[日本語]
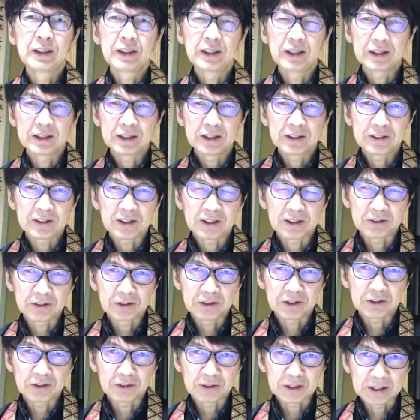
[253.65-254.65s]
2世
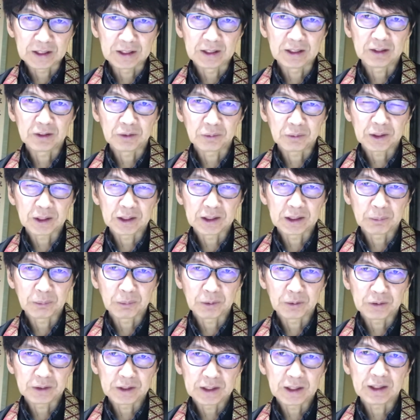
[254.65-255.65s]
の人に乗っけて
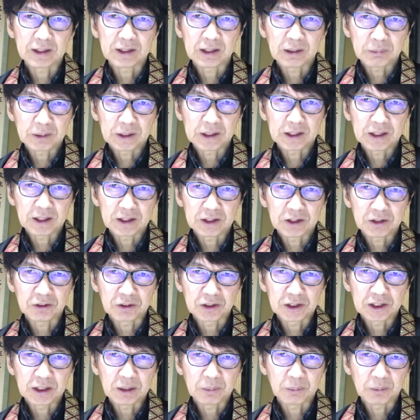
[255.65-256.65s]
もろて
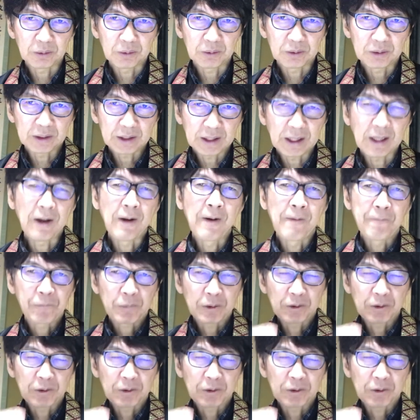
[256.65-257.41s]
ナビゲーションしてもろて